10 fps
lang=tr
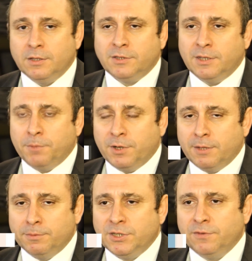E, Sayın
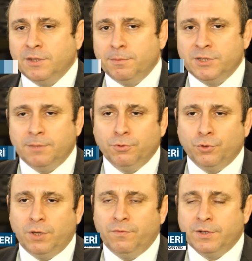Bakanımız tarafından bize bir
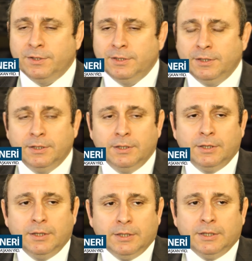görev verildi.
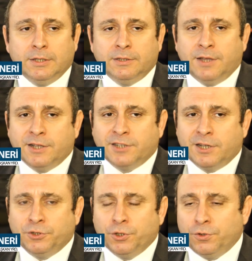E,
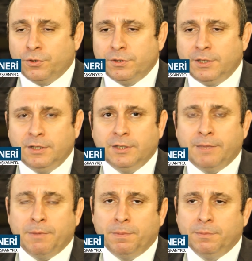tersane sektöründe
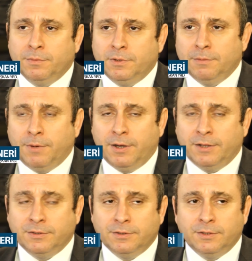gemi yapım
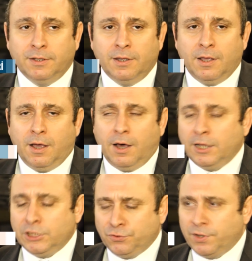imalatında
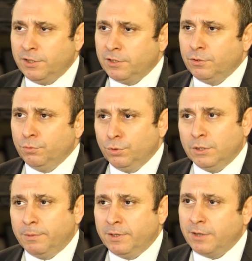alt işverenlik
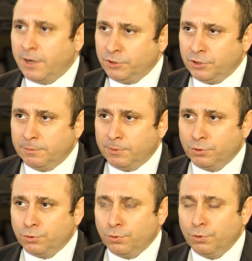uygulamalarının
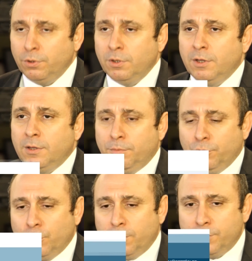araştırılması konulu
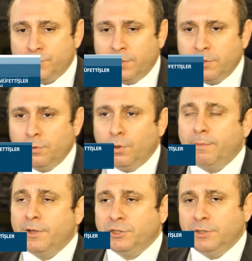bir görevimiz var. O
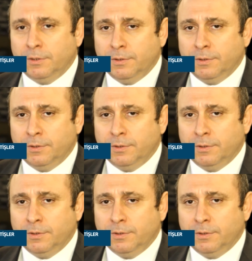amaçla